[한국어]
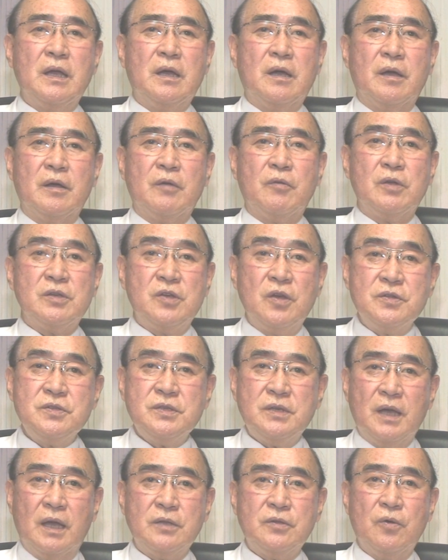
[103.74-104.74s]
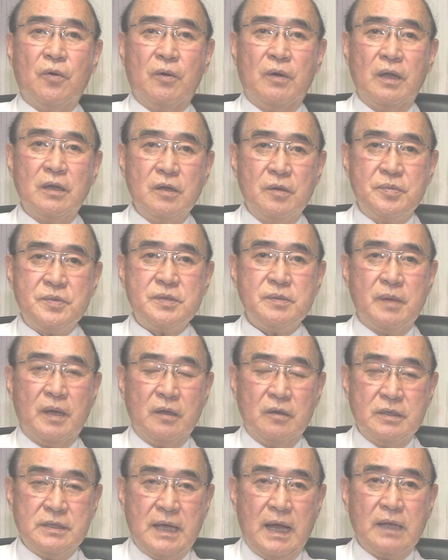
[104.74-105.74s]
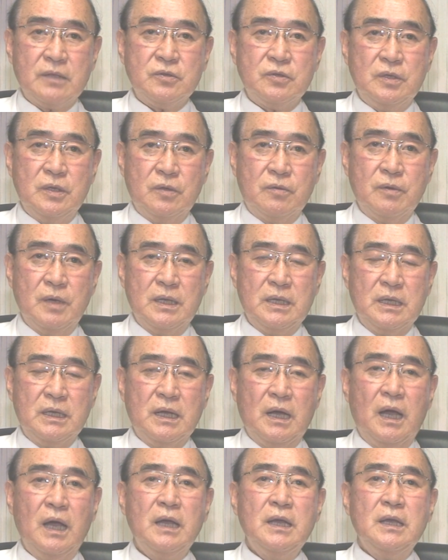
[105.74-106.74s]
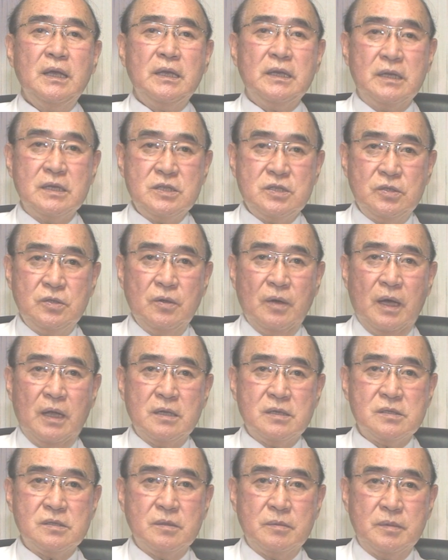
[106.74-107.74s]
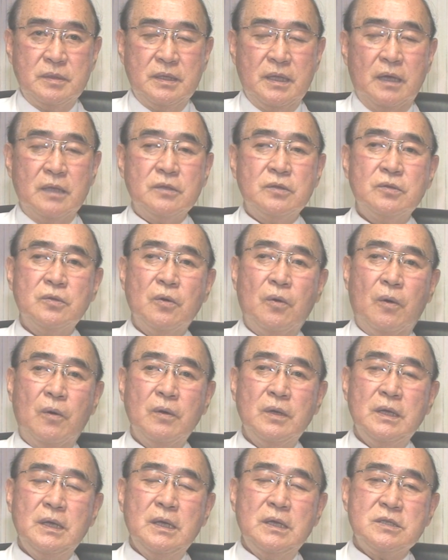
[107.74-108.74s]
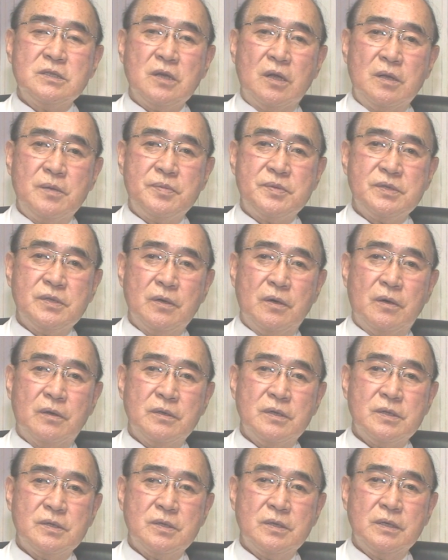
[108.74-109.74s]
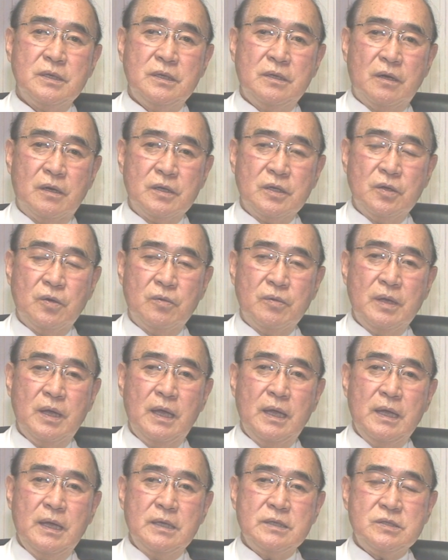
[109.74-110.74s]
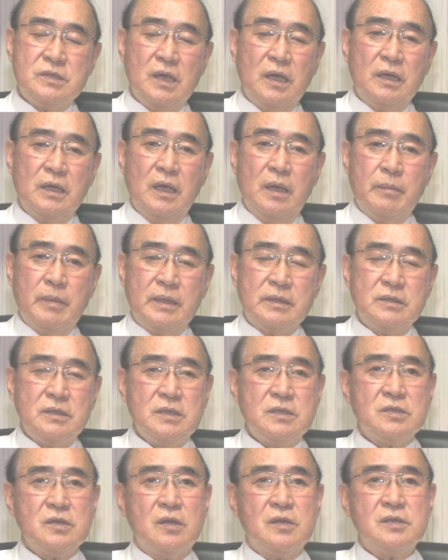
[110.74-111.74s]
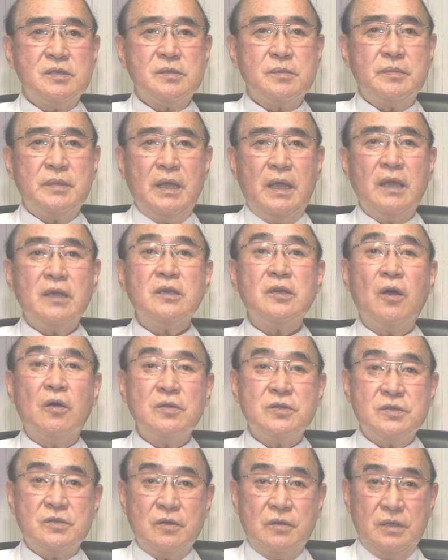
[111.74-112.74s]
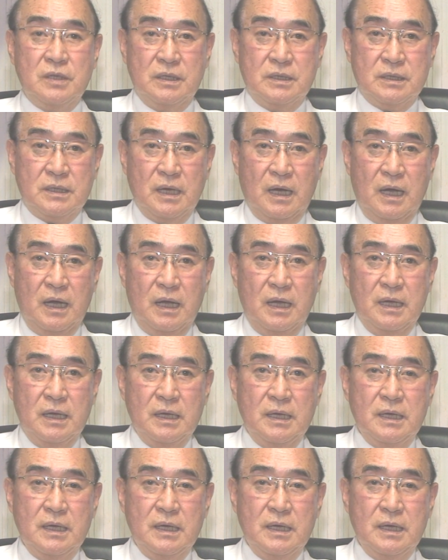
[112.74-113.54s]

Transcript: 어, 현저한 효과는 없지만 그런 약도 있고 하니까 이게 치료 가능성입니다. 또 전립선을 이런 경우에 체크해봤더니 전립선 내에 결절이 있다.